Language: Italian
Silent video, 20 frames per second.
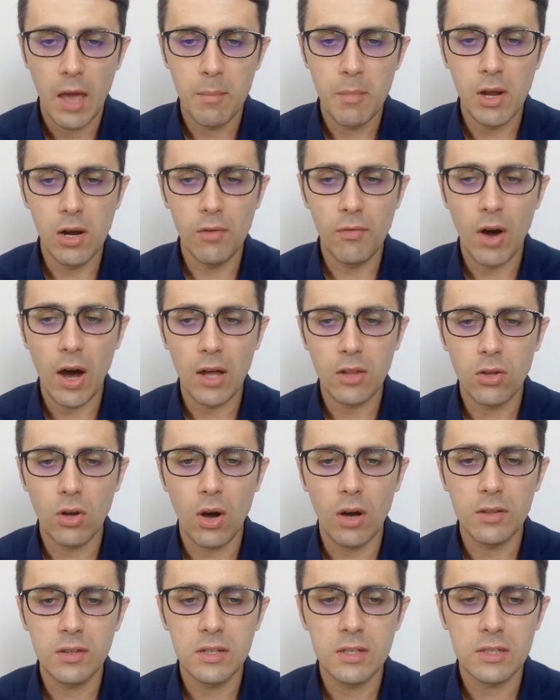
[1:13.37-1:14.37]
me lo vado
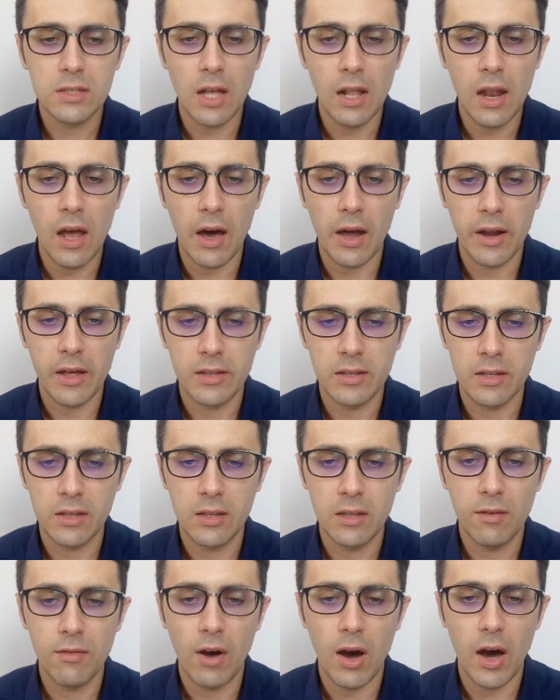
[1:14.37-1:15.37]
ad installare ad
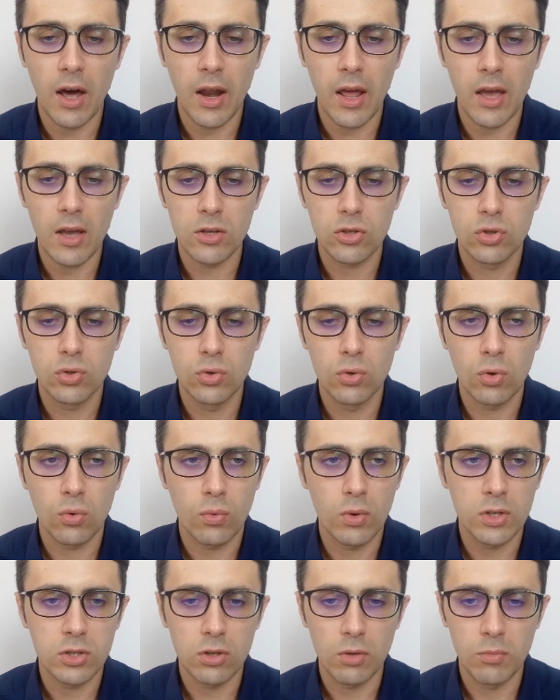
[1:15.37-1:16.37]
attivare su
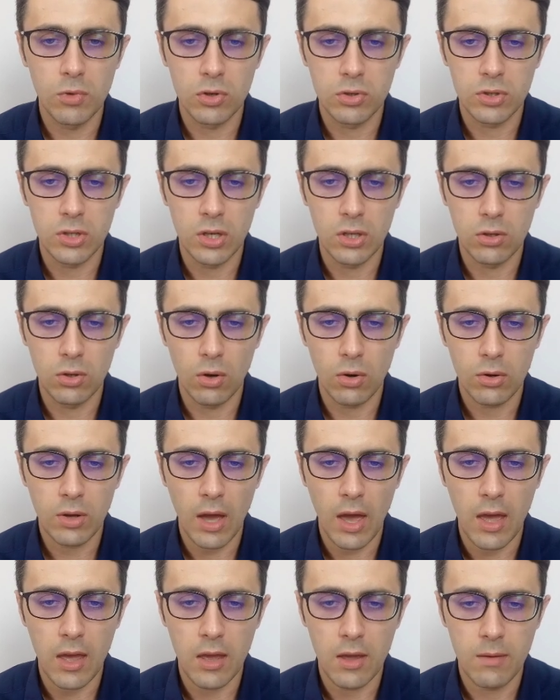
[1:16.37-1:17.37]
questo mio sito
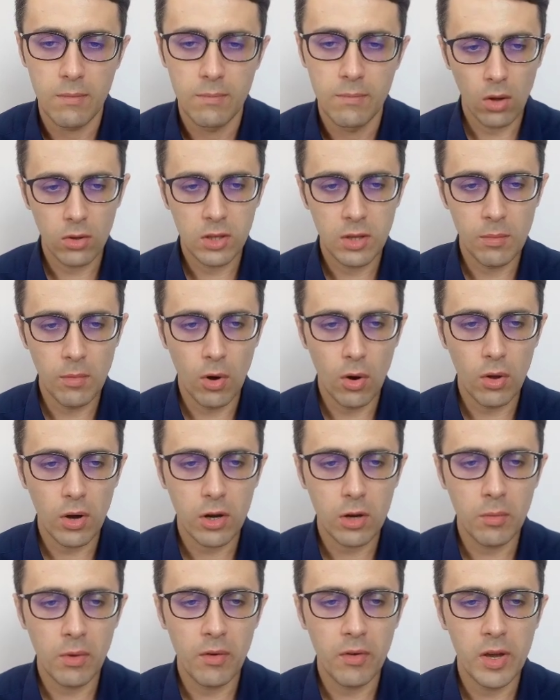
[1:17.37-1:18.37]
ok ottimo
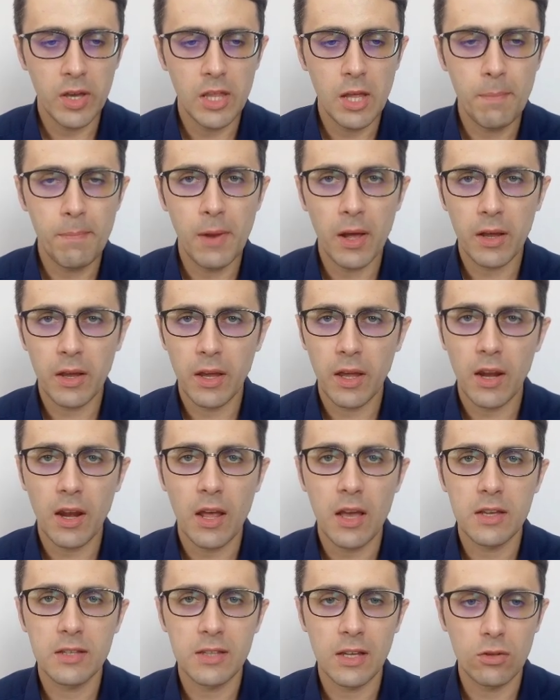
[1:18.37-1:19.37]
ora come vedi il plugin
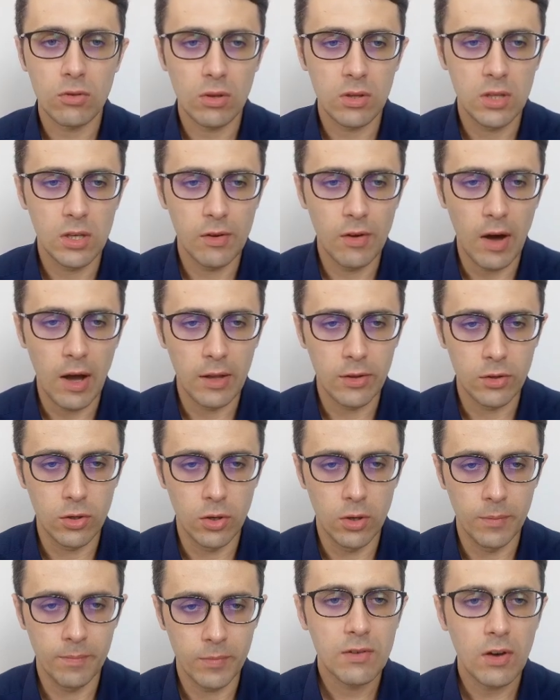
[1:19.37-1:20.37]
è stato
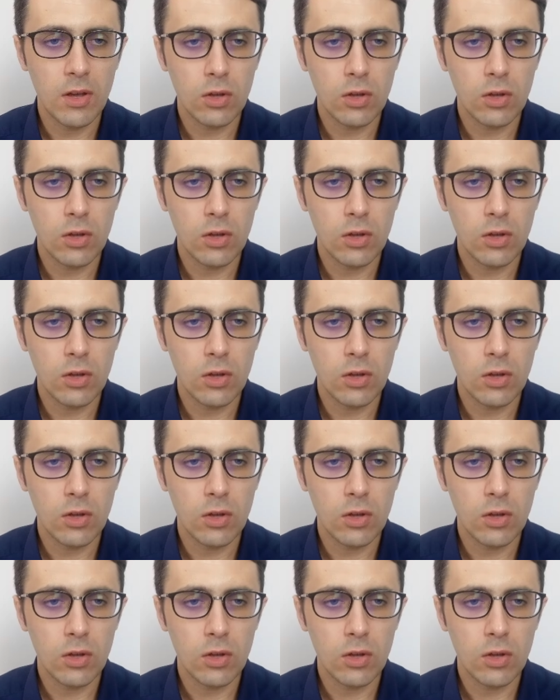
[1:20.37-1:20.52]
attivato se